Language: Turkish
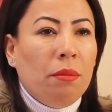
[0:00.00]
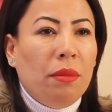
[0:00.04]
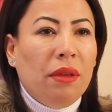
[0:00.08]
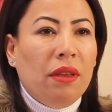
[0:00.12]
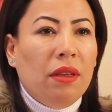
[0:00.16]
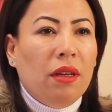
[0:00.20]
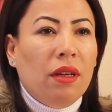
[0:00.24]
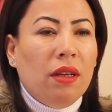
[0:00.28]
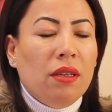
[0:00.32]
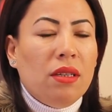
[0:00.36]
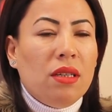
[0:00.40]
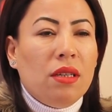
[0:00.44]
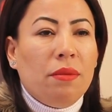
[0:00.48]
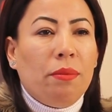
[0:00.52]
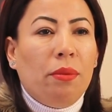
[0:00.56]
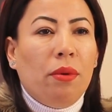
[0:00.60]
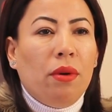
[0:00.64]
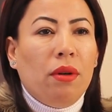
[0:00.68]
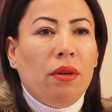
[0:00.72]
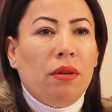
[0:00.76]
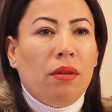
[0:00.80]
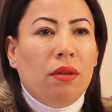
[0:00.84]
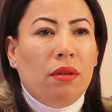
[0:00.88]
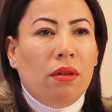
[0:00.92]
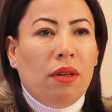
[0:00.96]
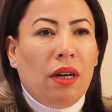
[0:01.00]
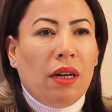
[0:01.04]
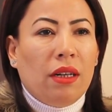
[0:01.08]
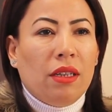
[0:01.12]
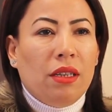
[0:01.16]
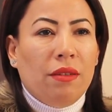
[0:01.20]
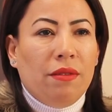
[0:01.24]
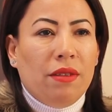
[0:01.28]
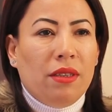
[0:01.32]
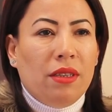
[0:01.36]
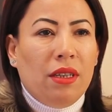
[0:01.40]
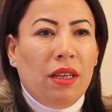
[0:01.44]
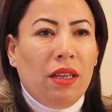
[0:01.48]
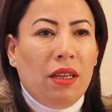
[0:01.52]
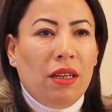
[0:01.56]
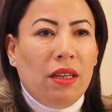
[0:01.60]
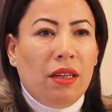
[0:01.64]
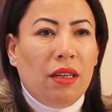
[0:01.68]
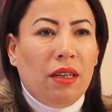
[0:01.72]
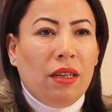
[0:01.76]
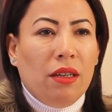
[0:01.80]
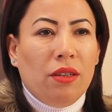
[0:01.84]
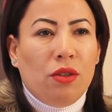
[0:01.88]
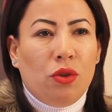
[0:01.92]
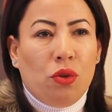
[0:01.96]
Bir de spor
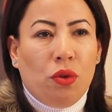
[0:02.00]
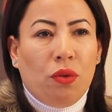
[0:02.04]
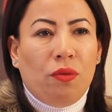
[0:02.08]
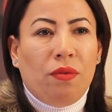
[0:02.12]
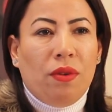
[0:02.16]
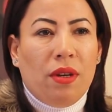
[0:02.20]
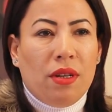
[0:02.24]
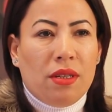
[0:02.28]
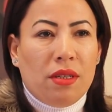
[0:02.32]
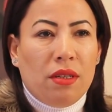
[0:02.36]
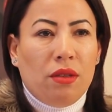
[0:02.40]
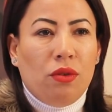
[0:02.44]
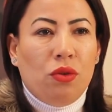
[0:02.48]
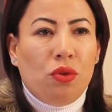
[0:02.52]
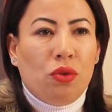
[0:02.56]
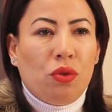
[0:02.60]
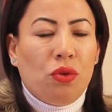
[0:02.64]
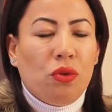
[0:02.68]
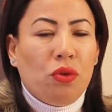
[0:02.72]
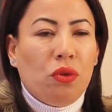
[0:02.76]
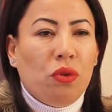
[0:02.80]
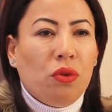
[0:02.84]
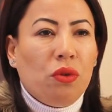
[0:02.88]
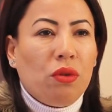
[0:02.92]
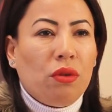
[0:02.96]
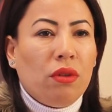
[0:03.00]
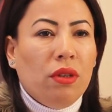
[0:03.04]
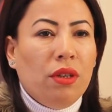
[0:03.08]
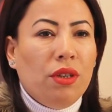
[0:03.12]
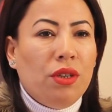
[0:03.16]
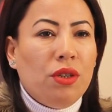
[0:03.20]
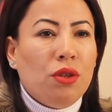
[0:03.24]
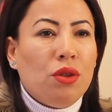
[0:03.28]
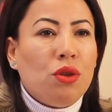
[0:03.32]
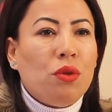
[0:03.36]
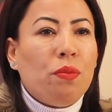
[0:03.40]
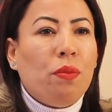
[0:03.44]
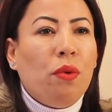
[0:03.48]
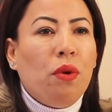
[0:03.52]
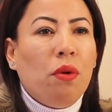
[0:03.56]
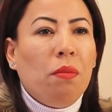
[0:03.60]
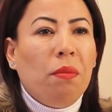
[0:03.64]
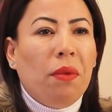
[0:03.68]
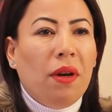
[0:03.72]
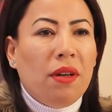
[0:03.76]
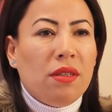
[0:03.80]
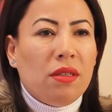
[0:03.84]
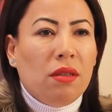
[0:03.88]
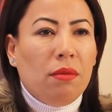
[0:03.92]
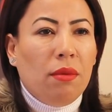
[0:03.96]
aktivitelerine çok fazla düşkün oldukları için spor
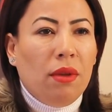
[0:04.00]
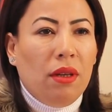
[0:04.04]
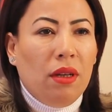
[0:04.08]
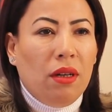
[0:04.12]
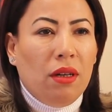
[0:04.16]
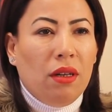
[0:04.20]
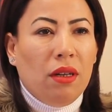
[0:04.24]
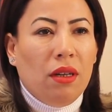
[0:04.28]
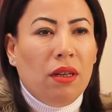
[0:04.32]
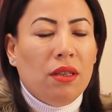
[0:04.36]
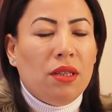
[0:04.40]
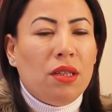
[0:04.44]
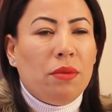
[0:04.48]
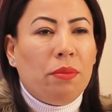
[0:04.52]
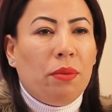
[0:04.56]
malzemelerini,